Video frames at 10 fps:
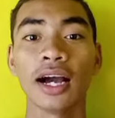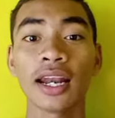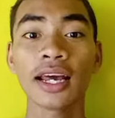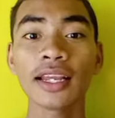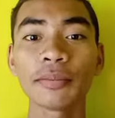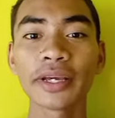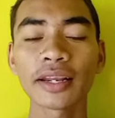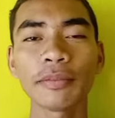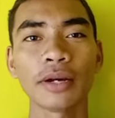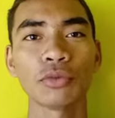Hal-hal yang
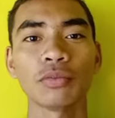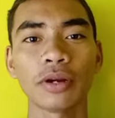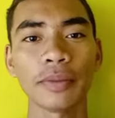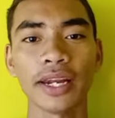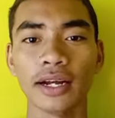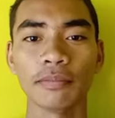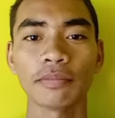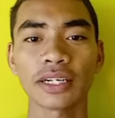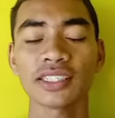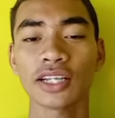mirip namun
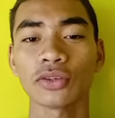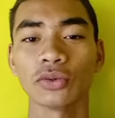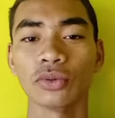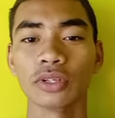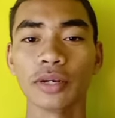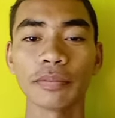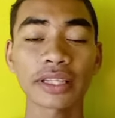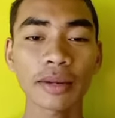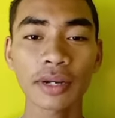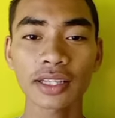berbeda. Part 1. Yang
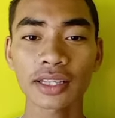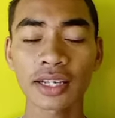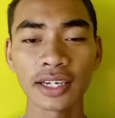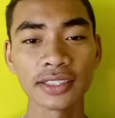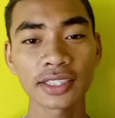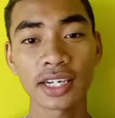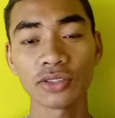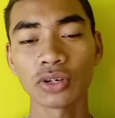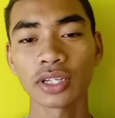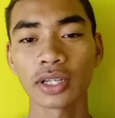pertama ada kelinci
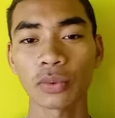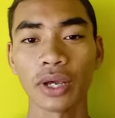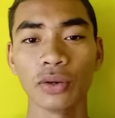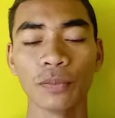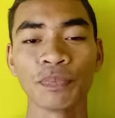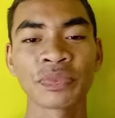dan juga terwelu.